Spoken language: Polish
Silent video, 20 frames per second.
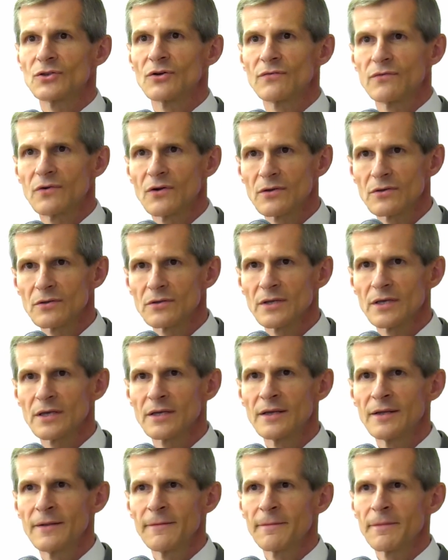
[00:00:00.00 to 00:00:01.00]

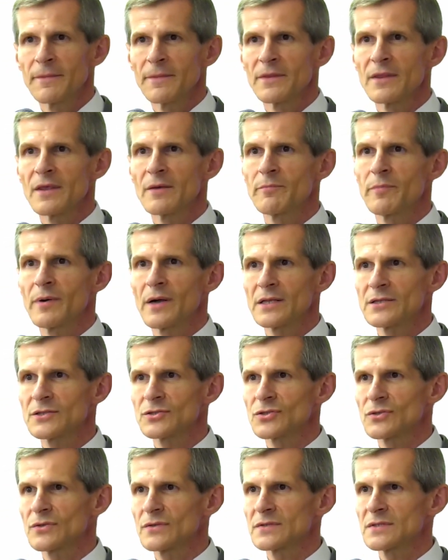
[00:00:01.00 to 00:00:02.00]
dowolnie, nie
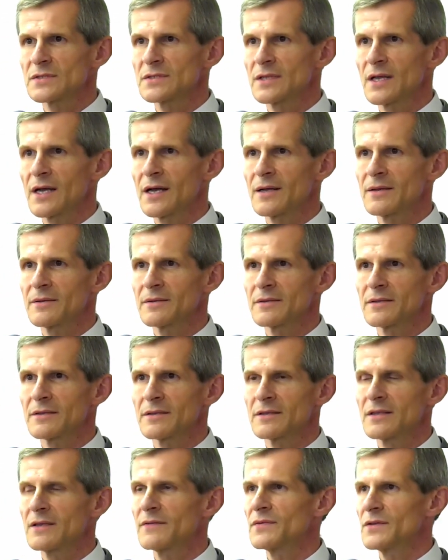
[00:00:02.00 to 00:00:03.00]
patrząc na
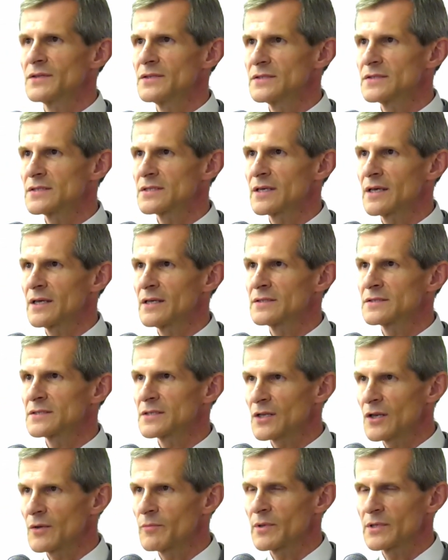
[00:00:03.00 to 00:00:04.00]
definicję
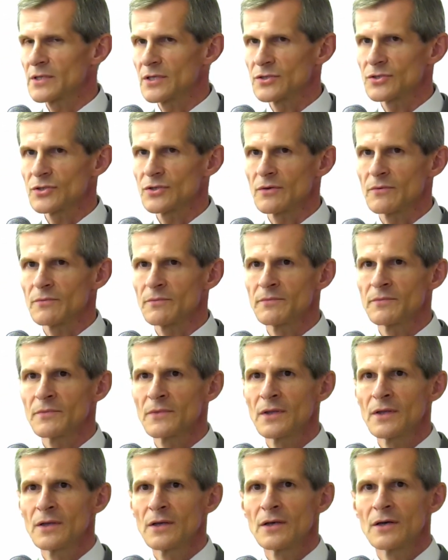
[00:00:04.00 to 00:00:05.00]
encyklopedyczną.
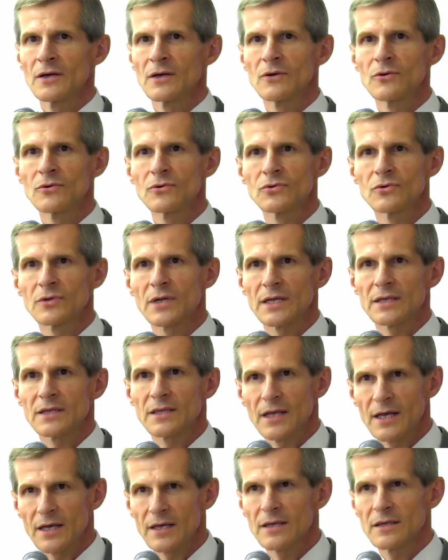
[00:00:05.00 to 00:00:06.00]
Kultura
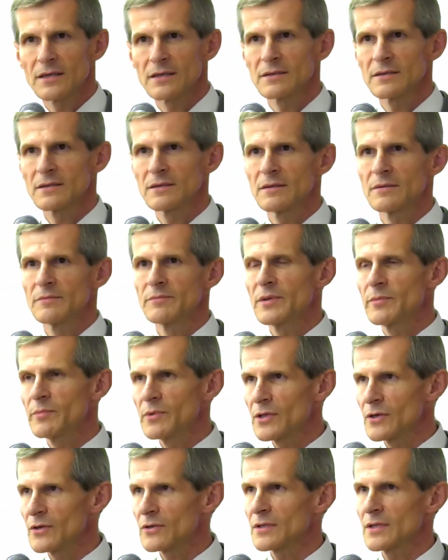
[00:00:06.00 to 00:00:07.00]
tak,
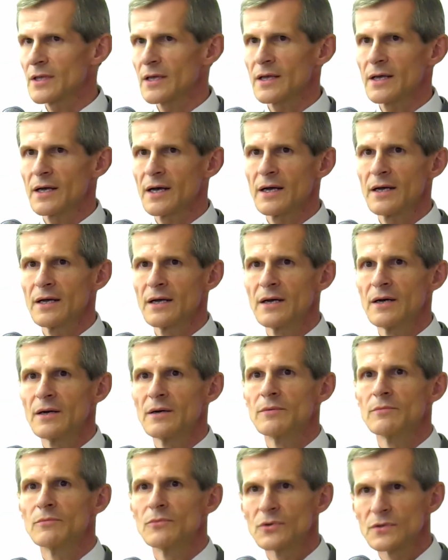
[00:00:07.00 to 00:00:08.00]
biblioteka,
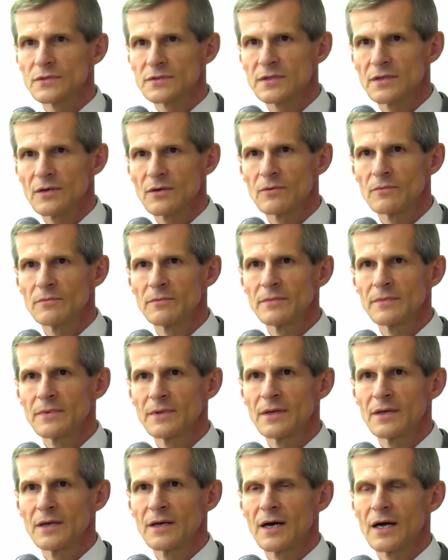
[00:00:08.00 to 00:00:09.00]
muzeum,
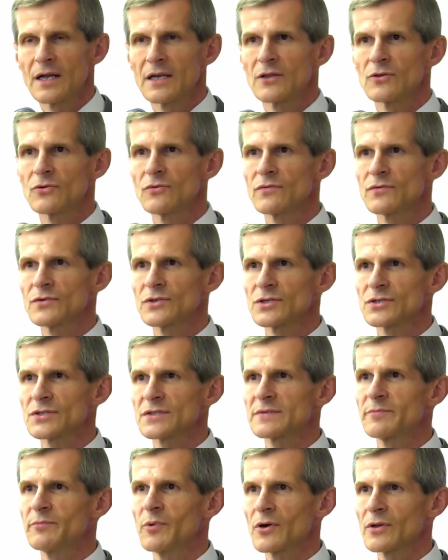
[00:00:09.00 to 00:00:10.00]
ale również
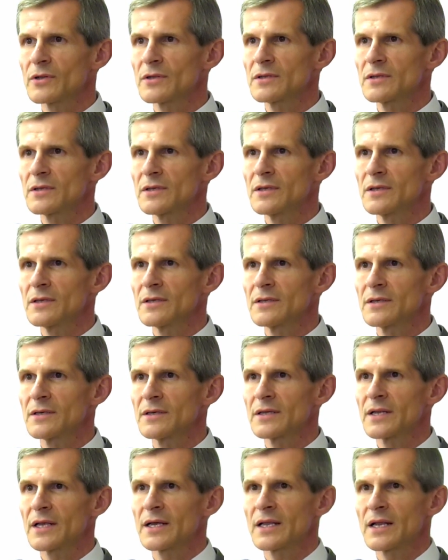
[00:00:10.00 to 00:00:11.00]
sport i
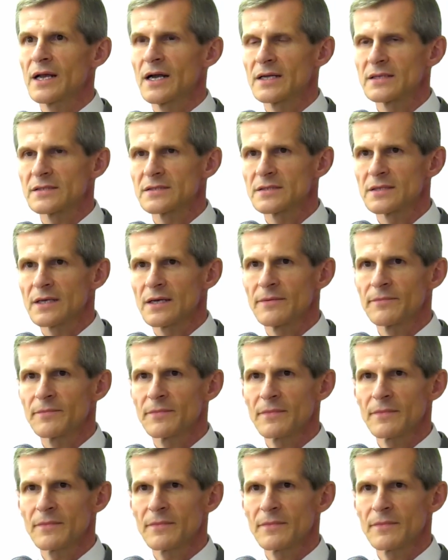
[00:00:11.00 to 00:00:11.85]
rekreacja.